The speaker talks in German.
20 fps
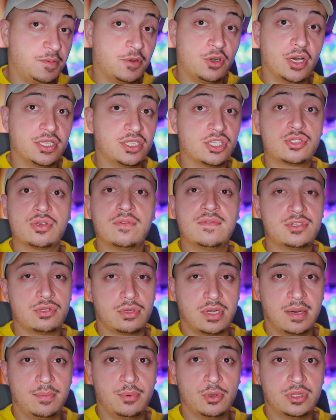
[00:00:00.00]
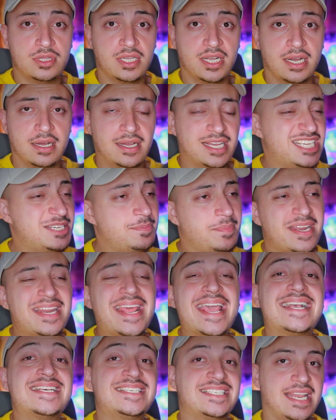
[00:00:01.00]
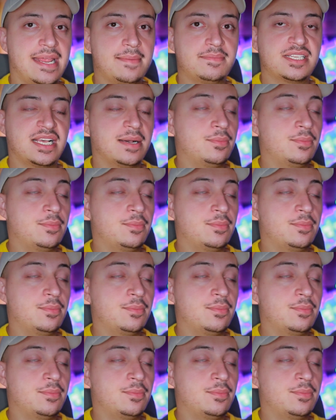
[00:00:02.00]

ich bin heute sowieso kaputt, Digga. Ich bin extremst